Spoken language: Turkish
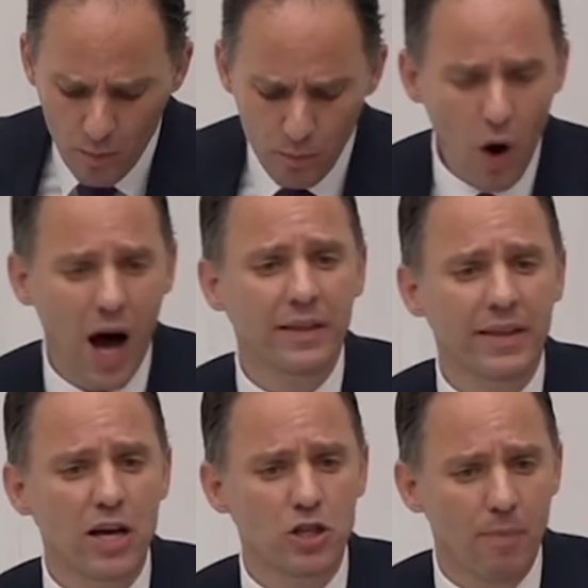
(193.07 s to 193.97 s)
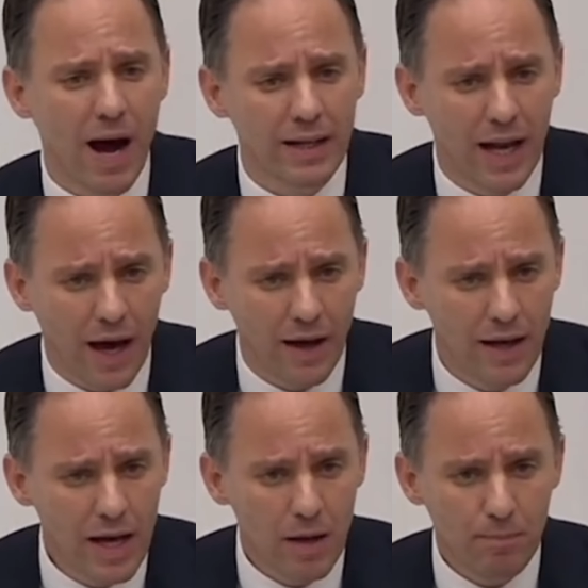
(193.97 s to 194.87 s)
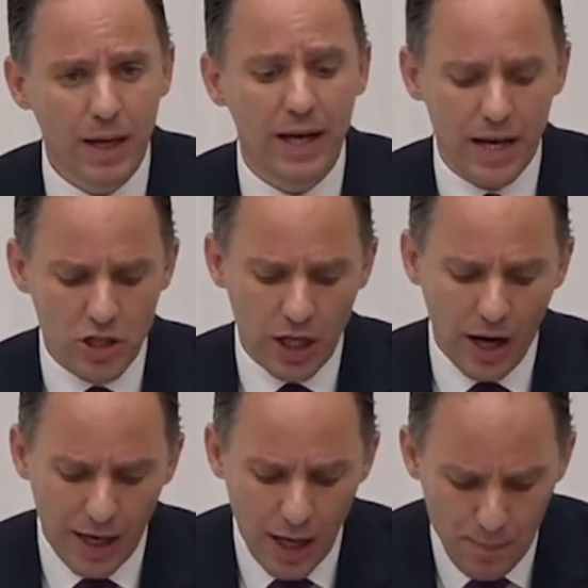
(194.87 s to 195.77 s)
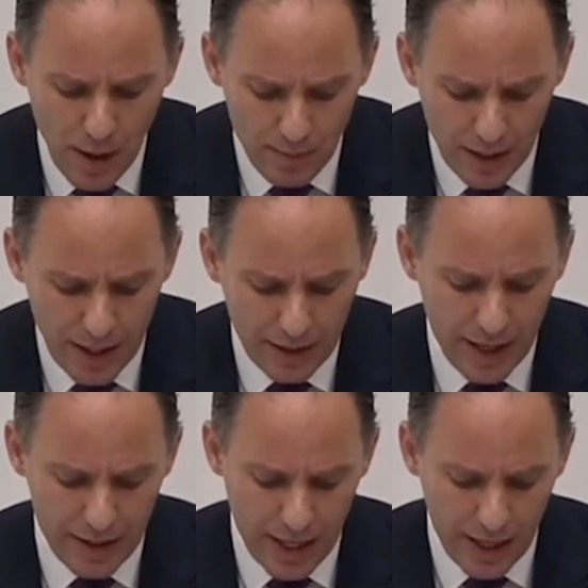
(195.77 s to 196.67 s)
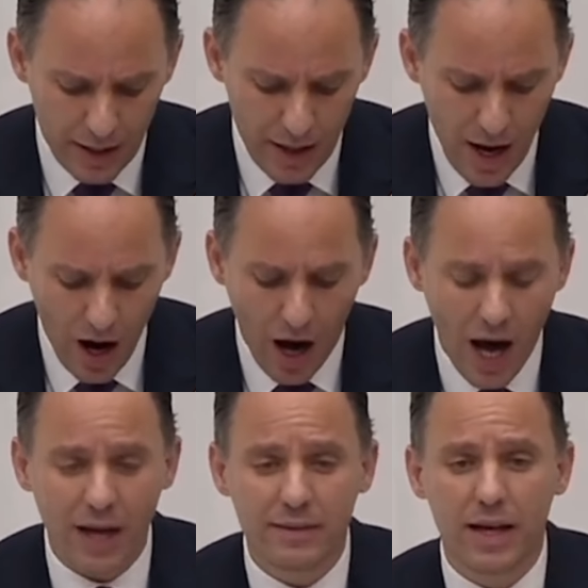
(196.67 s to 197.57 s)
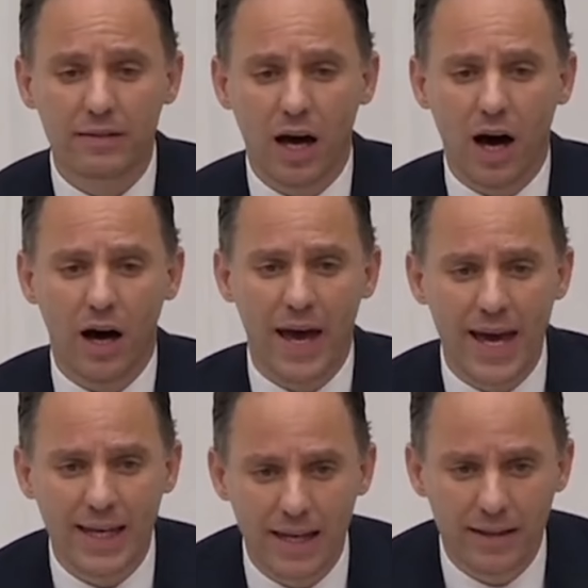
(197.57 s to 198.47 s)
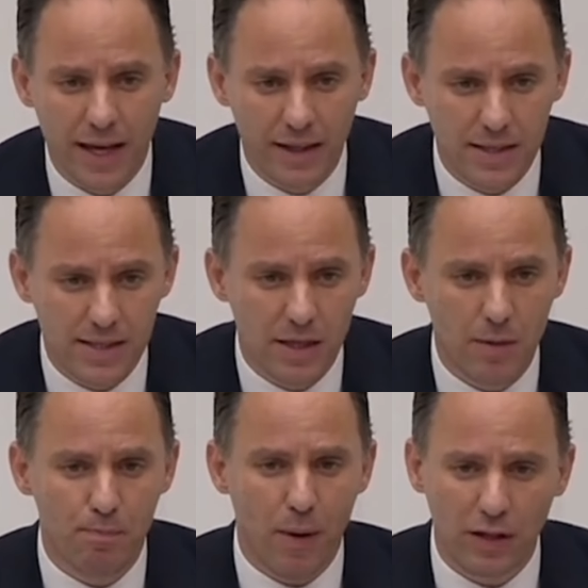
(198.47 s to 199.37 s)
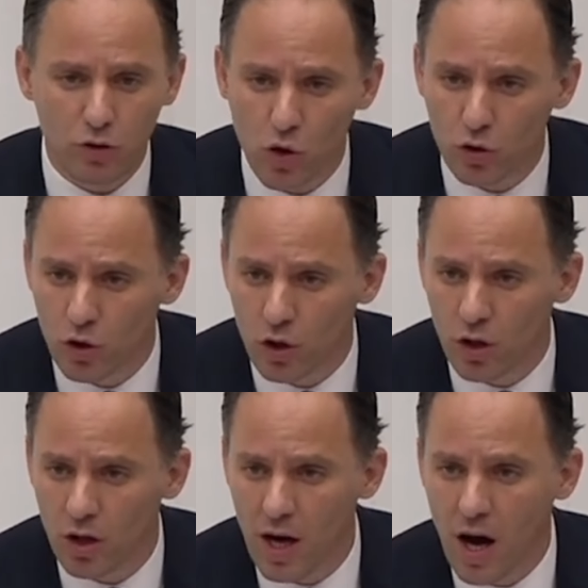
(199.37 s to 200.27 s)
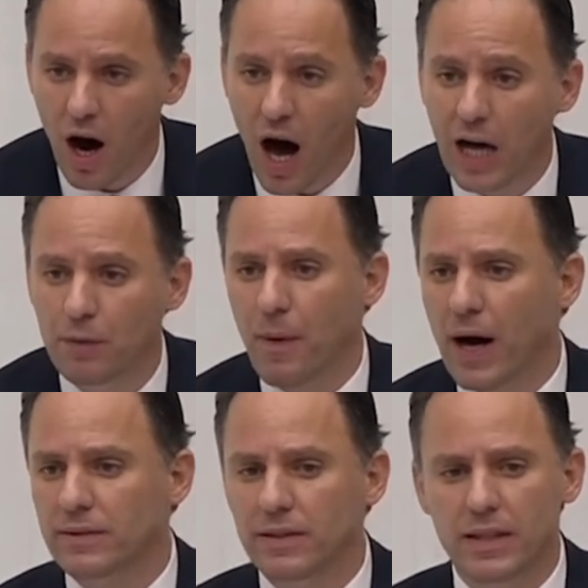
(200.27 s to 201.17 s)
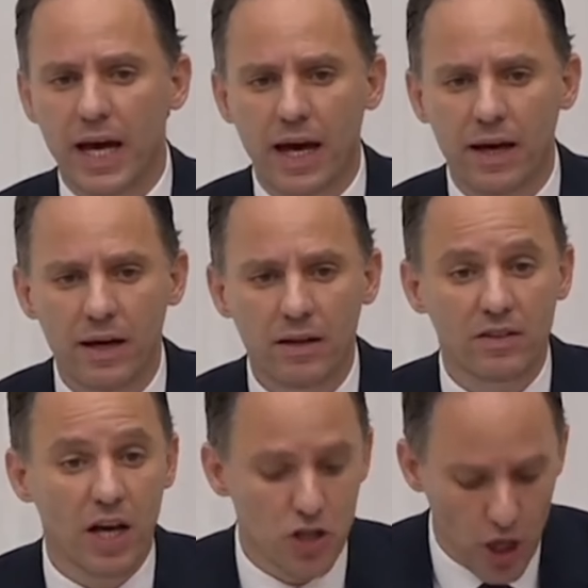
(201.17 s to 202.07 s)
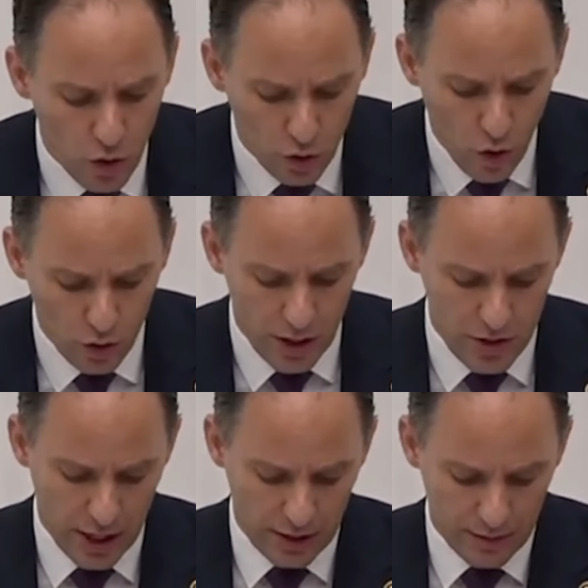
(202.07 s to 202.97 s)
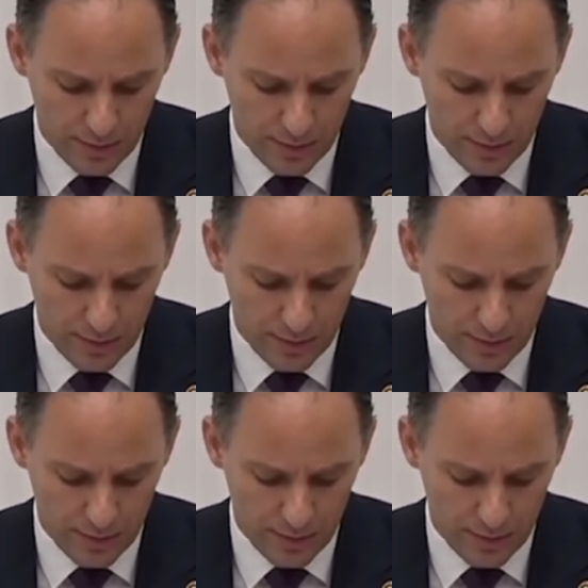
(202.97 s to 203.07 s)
bu anlaşmayla Birleşik Arap Emirlikleri adeta Ege Denizi'nin patronu AK Parti'de taşeronu olacak.